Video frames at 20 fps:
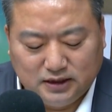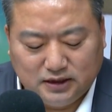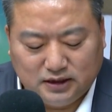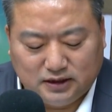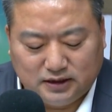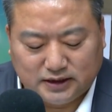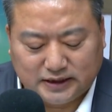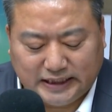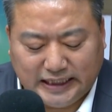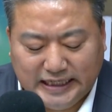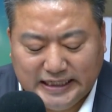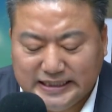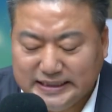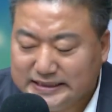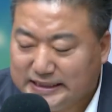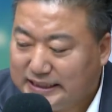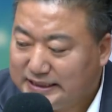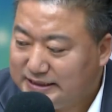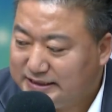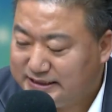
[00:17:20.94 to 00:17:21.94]
어,
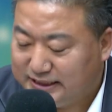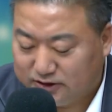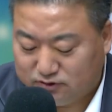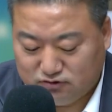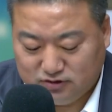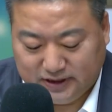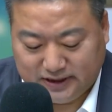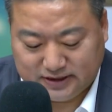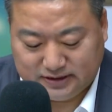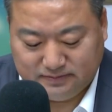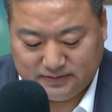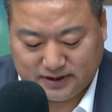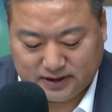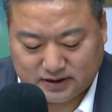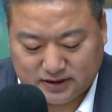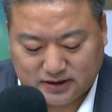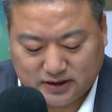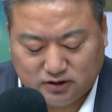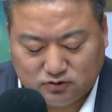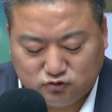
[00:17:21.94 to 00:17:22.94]
개헌안이 제출돼 있습니다.
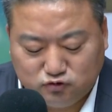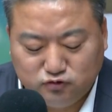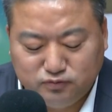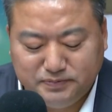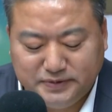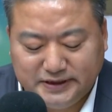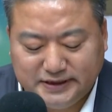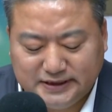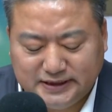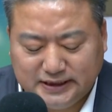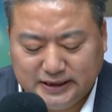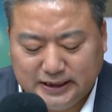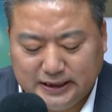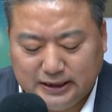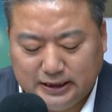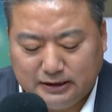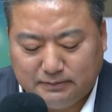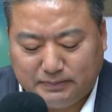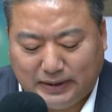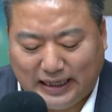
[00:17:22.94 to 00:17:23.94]
그러니까 국민
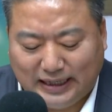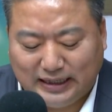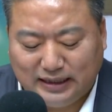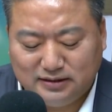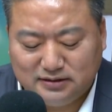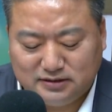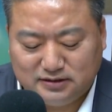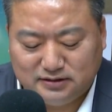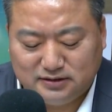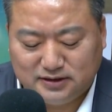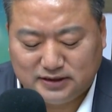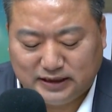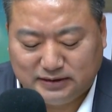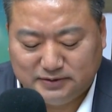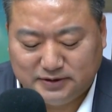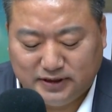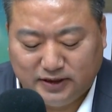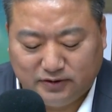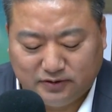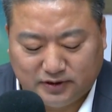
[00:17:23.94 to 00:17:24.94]
발언권을
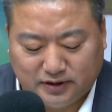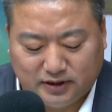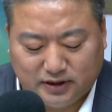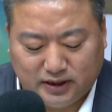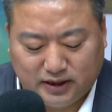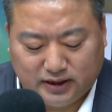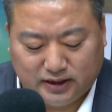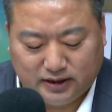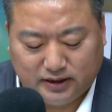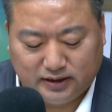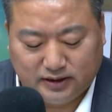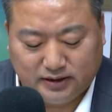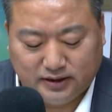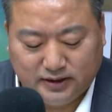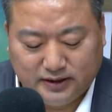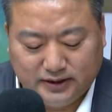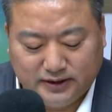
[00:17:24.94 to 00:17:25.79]
담은 내용인데,